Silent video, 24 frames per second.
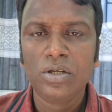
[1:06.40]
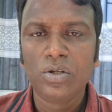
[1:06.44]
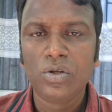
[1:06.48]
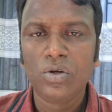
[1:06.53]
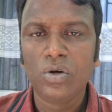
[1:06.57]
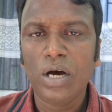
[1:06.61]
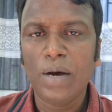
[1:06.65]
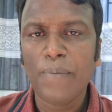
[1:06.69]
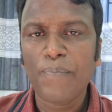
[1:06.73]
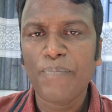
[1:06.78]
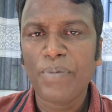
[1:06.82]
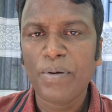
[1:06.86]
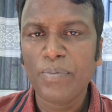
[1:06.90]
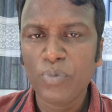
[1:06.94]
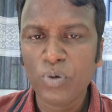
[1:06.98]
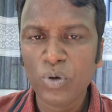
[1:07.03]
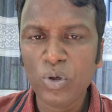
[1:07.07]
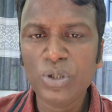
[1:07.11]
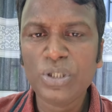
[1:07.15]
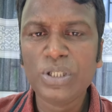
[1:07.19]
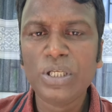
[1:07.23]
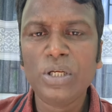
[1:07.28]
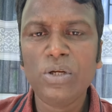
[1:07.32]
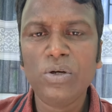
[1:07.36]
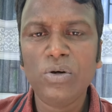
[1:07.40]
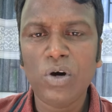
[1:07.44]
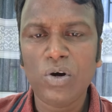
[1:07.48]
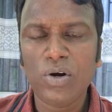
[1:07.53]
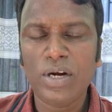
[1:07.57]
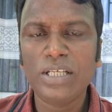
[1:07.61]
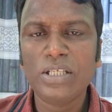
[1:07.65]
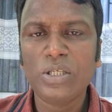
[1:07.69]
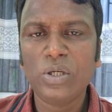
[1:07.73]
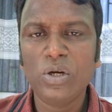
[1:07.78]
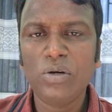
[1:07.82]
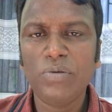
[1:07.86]
তো আপনার ভুল ছিল
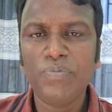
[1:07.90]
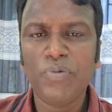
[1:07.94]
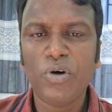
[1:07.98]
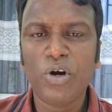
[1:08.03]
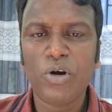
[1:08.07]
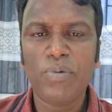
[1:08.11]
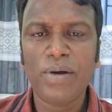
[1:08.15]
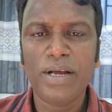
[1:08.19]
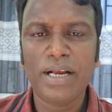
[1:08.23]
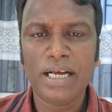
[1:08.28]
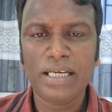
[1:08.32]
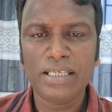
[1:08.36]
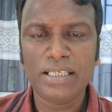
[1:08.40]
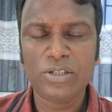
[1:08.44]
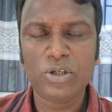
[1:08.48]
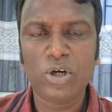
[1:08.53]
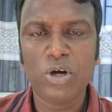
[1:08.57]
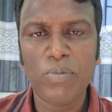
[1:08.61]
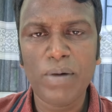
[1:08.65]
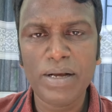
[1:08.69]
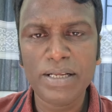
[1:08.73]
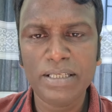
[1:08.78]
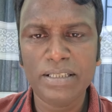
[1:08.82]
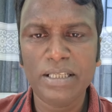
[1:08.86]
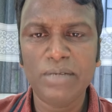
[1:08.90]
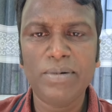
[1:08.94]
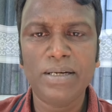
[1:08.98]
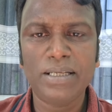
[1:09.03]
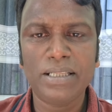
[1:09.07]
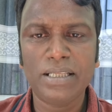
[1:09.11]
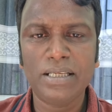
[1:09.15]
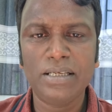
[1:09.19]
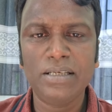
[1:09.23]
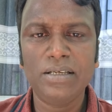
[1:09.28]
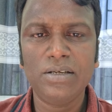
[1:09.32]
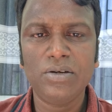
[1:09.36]
অন্যায় ছিল বড় ভাইয়ের কাছে ক্ষমা নিতে
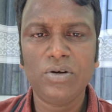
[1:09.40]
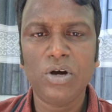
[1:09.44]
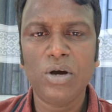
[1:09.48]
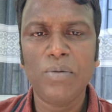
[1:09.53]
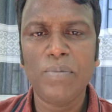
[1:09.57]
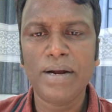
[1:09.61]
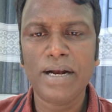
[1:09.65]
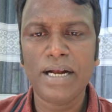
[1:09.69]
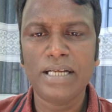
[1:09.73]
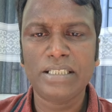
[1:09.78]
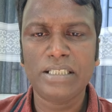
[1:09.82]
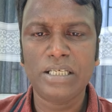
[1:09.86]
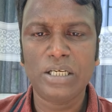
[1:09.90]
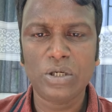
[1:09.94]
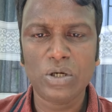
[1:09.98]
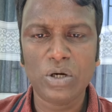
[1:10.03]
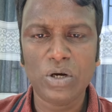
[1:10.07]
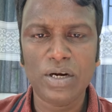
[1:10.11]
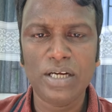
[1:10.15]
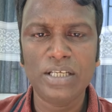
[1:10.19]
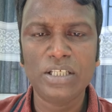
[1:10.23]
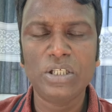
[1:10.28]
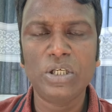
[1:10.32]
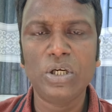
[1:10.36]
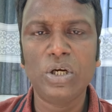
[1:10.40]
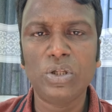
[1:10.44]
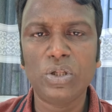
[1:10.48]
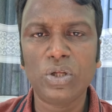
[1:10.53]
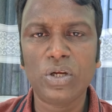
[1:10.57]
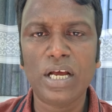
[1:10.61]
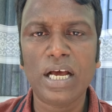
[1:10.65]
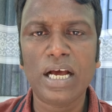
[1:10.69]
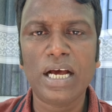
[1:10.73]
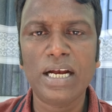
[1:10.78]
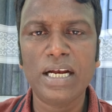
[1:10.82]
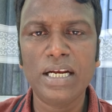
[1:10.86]
পারতেন ক্ষমা না চার কারণে সে হয়তো
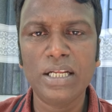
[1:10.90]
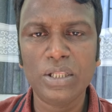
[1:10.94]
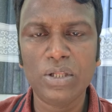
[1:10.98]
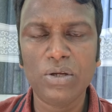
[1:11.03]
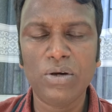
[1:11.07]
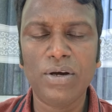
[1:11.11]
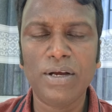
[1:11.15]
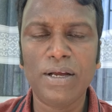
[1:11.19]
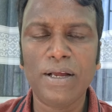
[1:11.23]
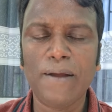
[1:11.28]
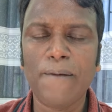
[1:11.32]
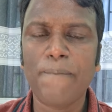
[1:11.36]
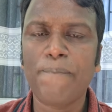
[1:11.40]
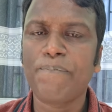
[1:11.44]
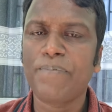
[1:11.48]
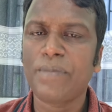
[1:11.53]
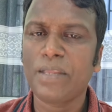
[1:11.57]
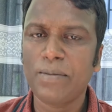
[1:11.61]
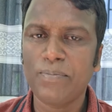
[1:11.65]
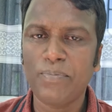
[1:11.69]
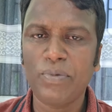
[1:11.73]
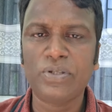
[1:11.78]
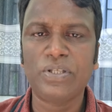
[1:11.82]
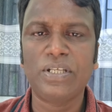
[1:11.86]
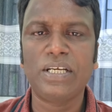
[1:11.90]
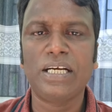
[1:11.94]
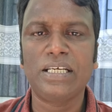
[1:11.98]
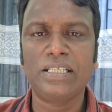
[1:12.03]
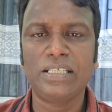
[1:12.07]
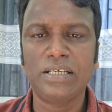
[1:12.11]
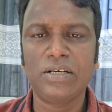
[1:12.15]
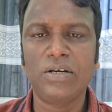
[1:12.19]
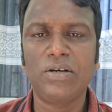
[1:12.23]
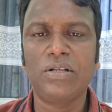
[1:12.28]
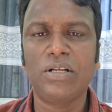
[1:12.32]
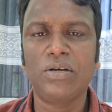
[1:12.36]
রাগান্বিত হয় বসের
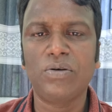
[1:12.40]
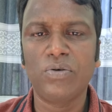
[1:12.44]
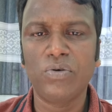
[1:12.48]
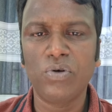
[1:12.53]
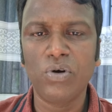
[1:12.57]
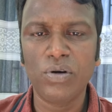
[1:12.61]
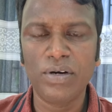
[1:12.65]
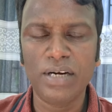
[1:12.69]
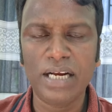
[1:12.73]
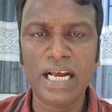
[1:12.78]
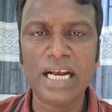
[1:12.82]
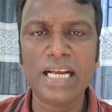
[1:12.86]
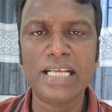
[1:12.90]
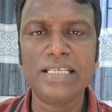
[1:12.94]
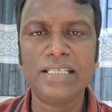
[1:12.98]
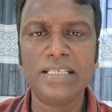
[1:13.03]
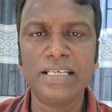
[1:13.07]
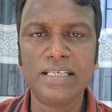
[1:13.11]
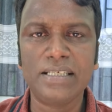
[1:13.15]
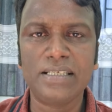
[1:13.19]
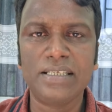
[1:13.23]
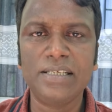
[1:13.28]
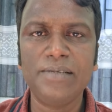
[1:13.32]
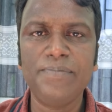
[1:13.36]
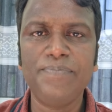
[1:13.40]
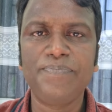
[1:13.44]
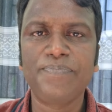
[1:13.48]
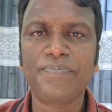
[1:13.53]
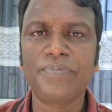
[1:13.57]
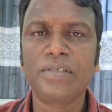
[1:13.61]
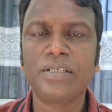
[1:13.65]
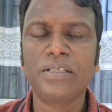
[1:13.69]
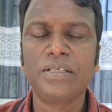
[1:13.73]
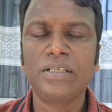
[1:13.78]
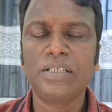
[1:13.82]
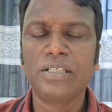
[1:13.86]
কাছে কথাগুলো নালেজ দিয়েছে
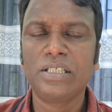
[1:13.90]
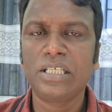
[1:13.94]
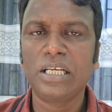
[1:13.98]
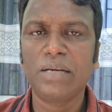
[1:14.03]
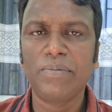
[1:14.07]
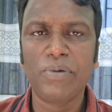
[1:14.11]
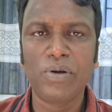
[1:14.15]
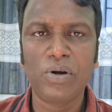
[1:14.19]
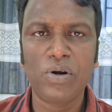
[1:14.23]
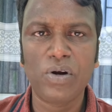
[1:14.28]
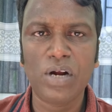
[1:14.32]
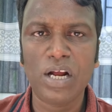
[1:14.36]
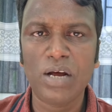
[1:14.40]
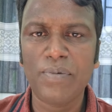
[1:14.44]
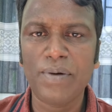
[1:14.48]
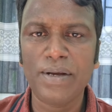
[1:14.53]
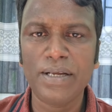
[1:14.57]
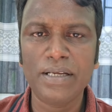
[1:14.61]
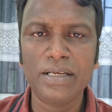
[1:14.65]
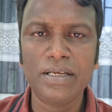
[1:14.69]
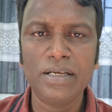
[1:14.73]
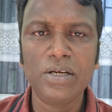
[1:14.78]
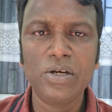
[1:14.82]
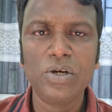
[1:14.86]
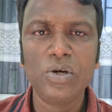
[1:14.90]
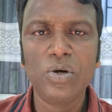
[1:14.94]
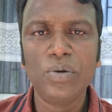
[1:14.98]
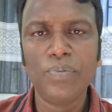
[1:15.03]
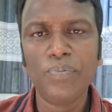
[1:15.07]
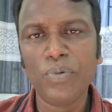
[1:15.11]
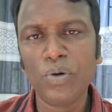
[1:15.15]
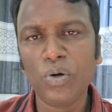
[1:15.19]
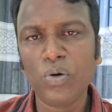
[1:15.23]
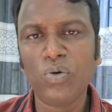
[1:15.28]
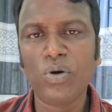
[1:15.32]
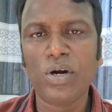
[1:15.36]
সে বলো না ভাই
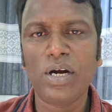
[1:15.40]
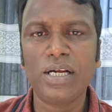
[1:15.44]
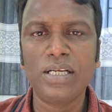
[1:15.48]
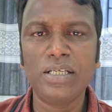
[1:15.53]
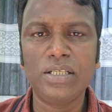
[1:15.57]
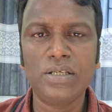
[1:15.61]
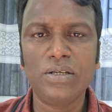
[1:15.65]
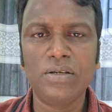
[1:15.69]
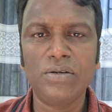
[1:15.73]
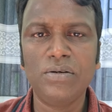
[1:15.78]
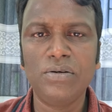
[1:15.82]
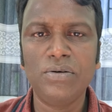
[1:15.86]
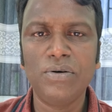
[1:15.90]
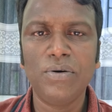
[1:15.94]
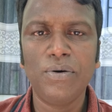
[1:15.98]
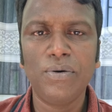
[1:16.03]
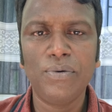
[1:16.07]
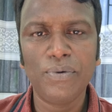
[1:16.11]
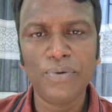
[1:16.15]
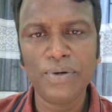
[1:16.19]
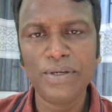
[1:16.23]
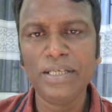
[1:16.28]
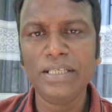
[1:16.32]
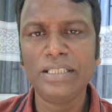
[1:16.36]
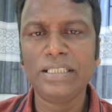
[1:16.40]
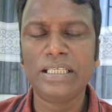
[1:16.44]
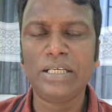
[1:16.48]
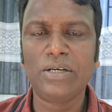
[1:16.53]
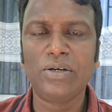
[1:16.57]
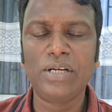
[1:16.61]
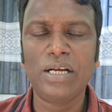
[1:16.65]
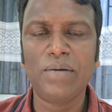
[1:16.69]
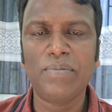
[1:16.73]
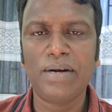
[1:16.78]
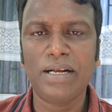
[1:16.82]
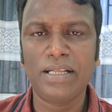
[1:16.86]
ভুল ওনারই ছিল উনি ইচ্ছা
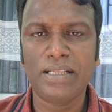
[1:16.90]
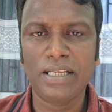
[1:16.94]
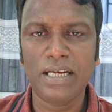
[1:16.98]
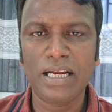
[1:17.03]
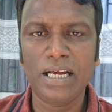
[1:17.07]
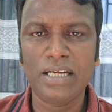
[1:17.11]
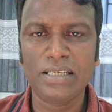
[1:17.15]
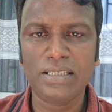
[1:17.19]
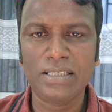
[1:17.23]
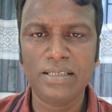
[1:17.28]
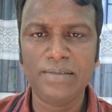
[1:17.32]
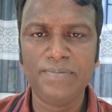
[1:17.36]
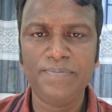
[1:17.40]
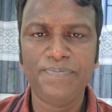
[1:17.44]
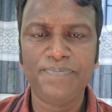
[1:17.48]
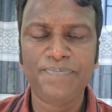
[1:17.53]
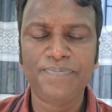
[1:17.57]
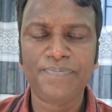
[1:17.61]
করে আমার হাতে লাগেছেন